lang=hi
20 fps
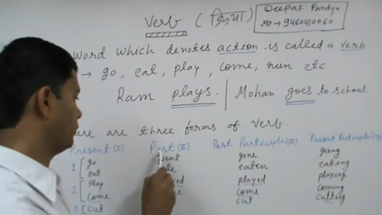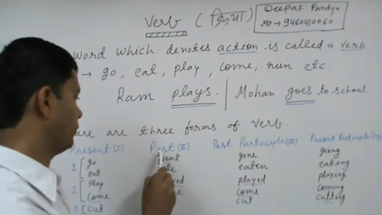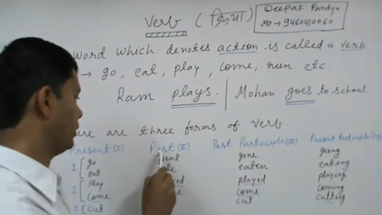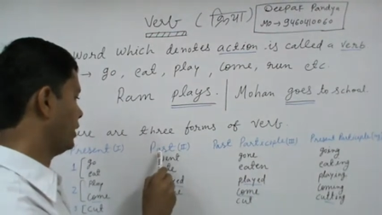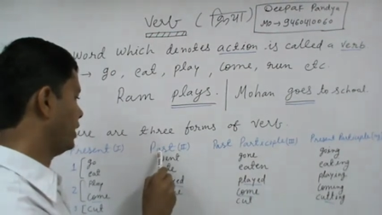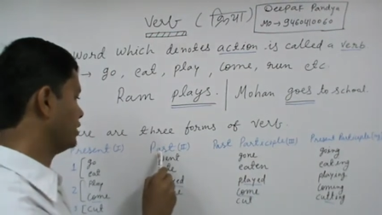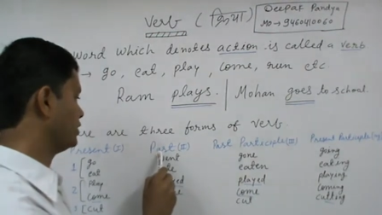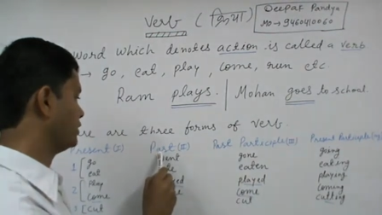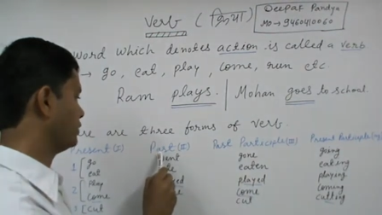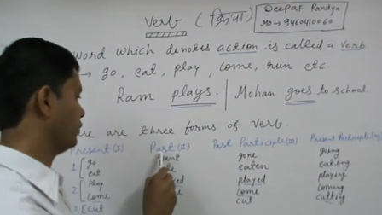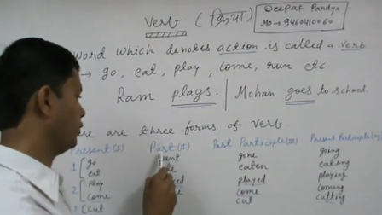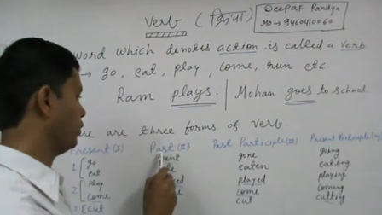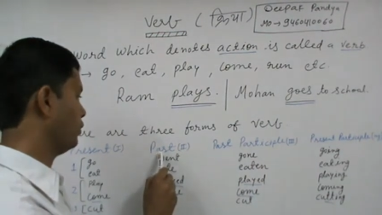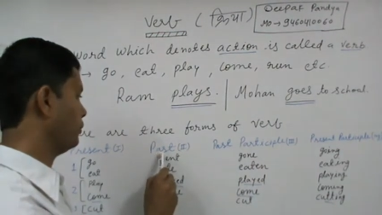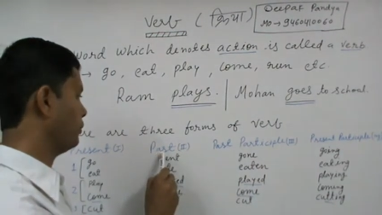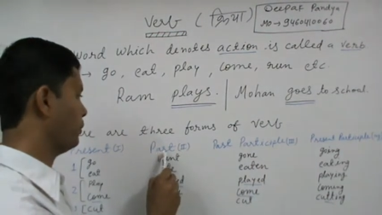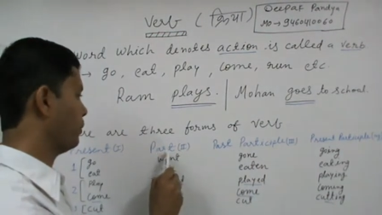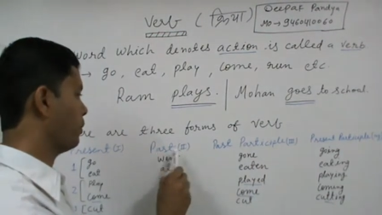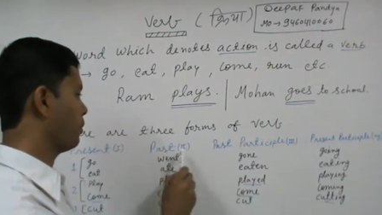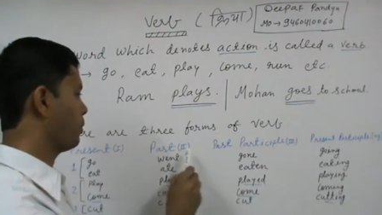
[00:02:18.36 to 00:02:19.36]
पास्ट
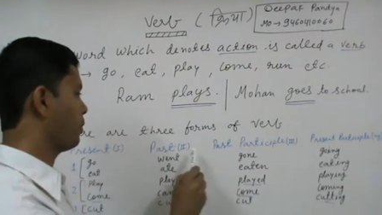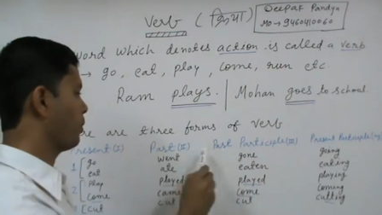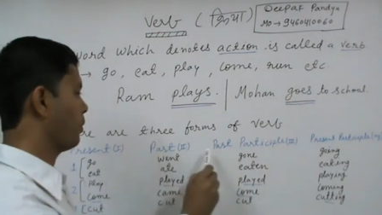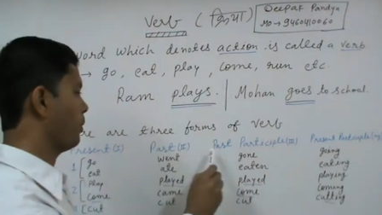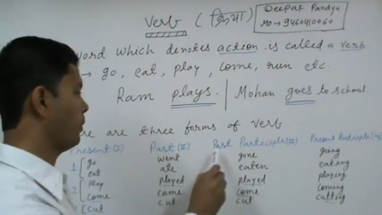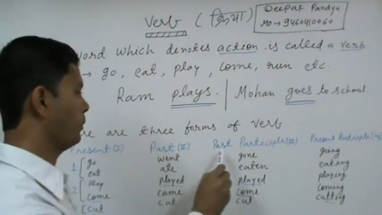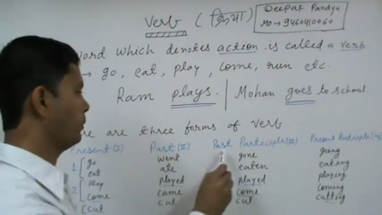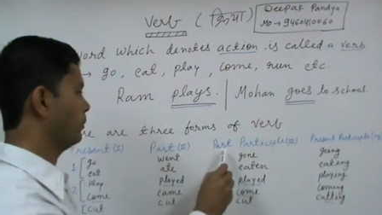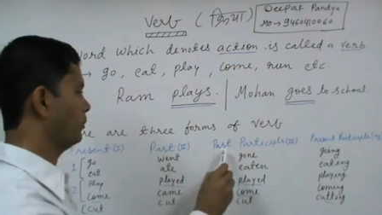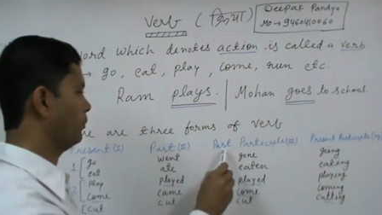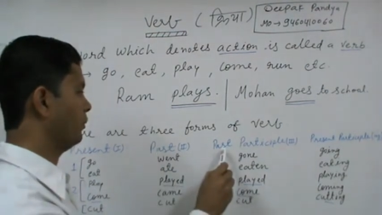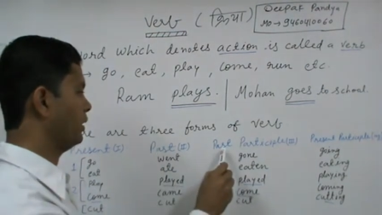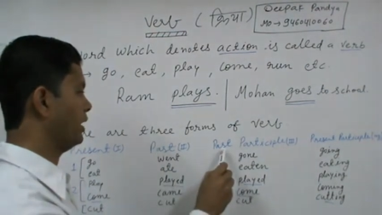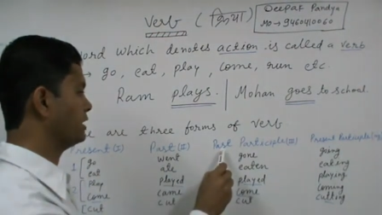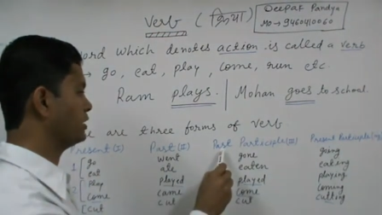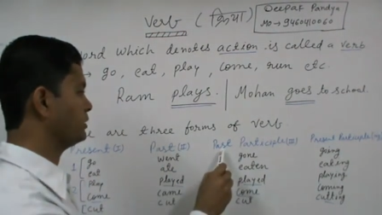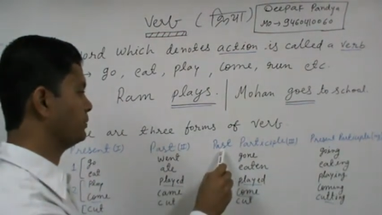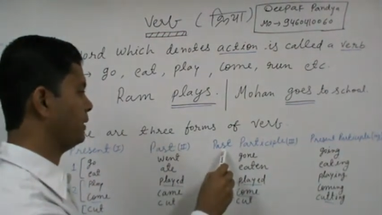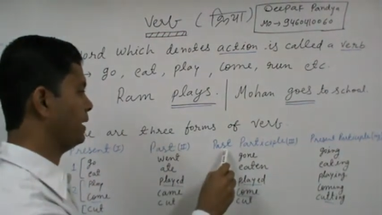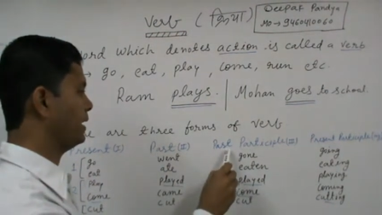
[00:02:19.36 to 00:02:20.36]
फॉर्म
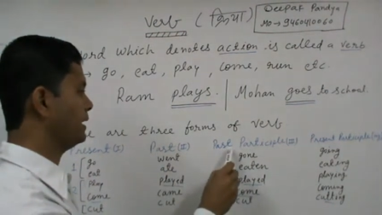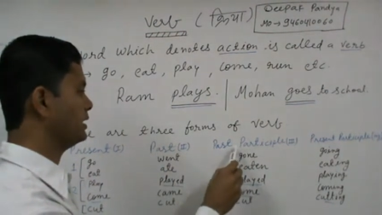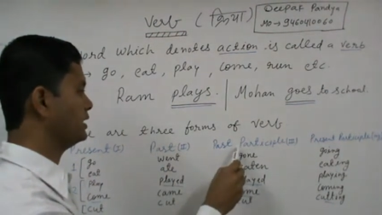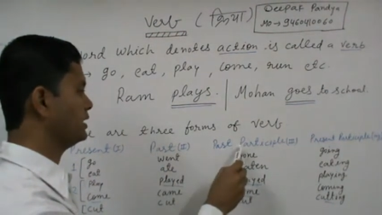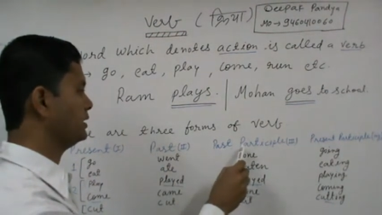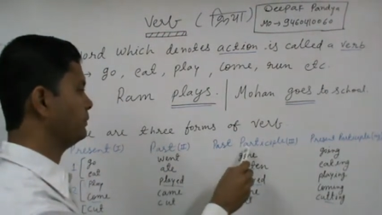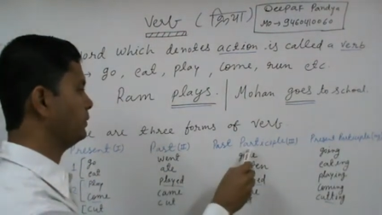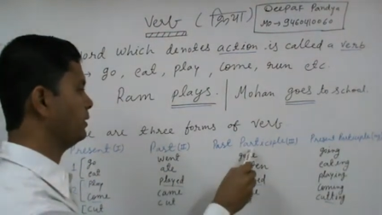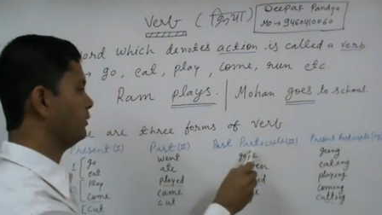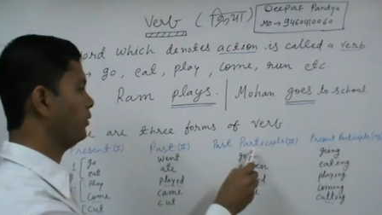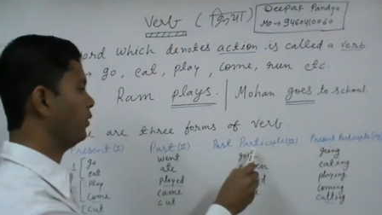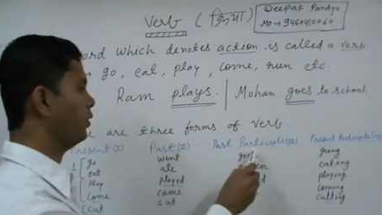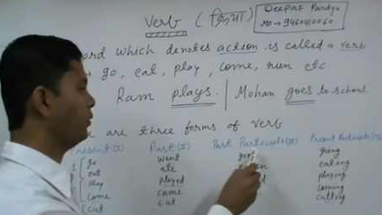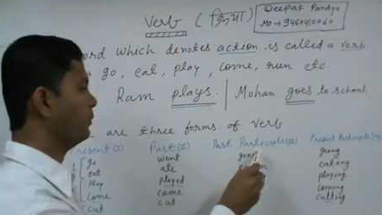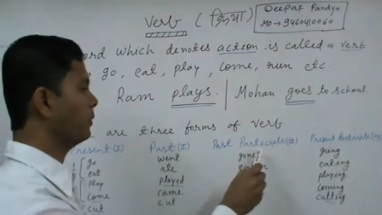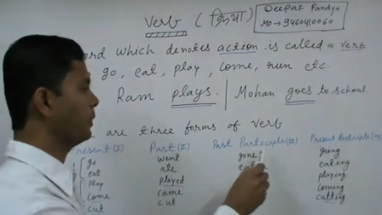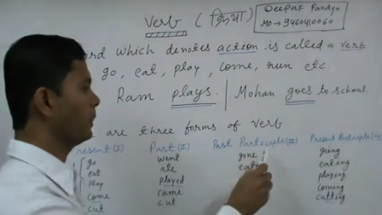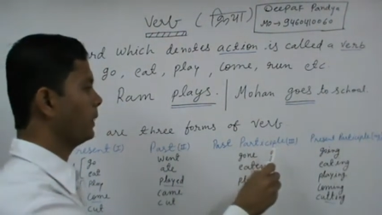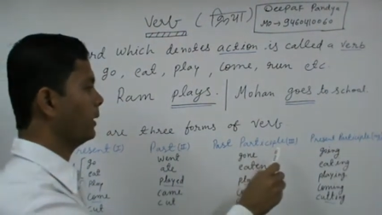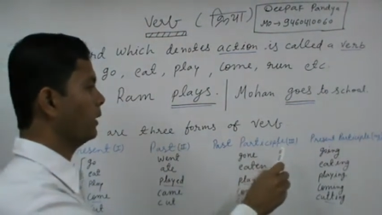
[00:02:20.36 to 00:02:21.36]
पास्ट पार्टिसिपल
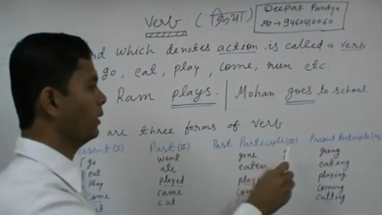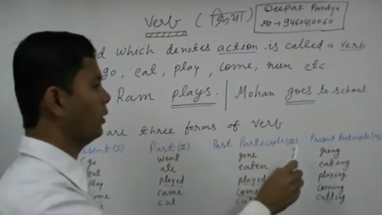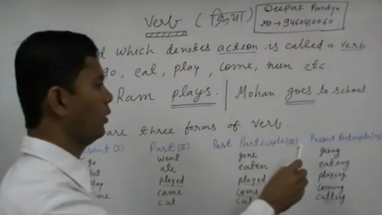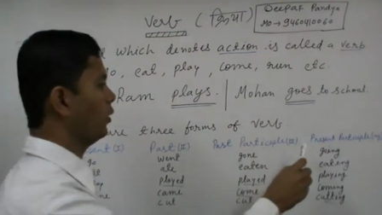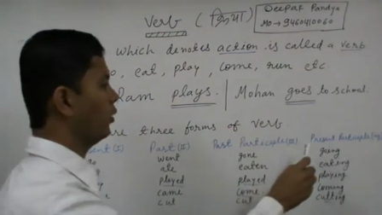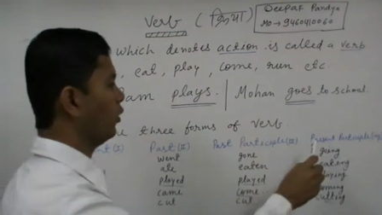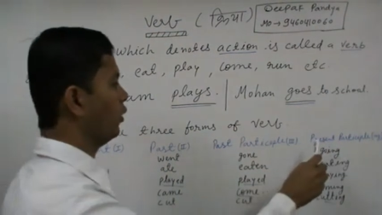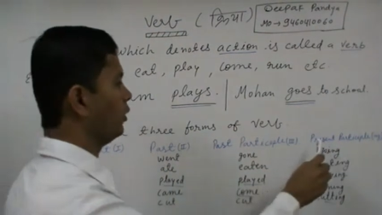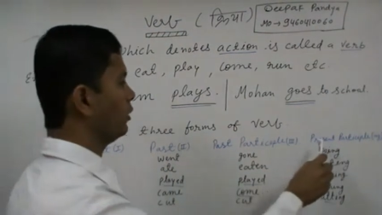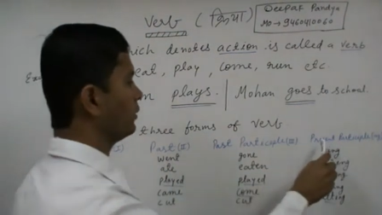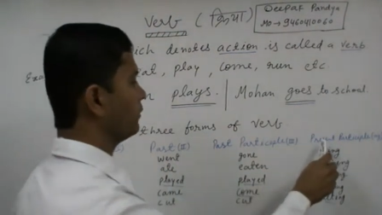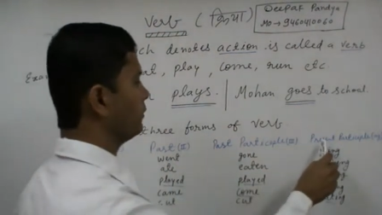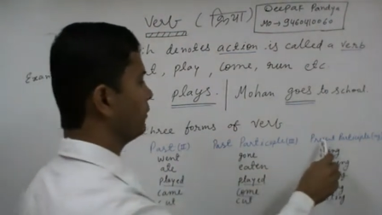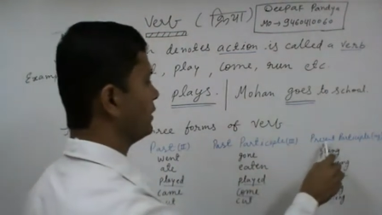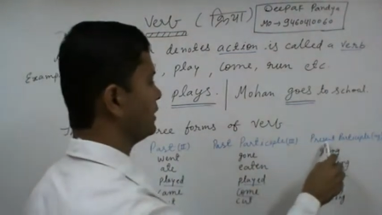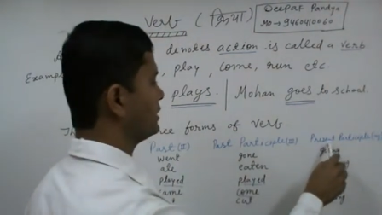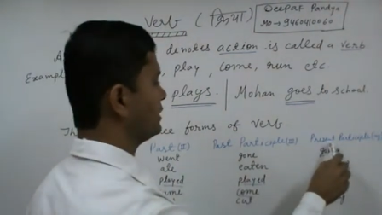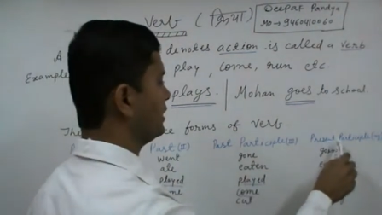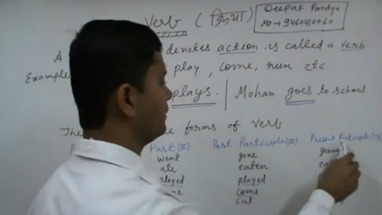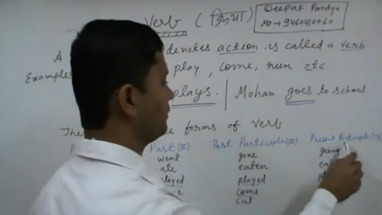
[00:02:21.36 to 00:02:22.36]
फॉर्म और
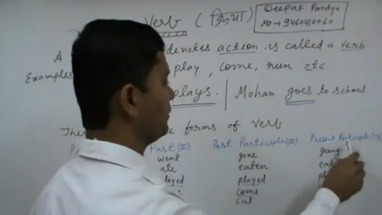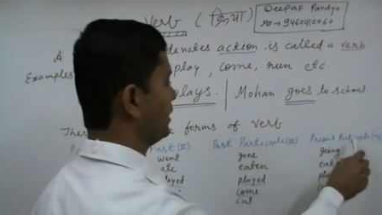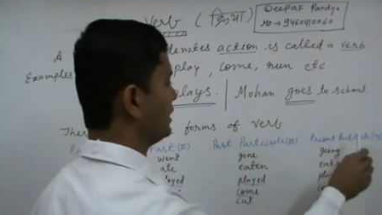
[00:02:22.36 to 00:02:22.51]
प्रेजेंट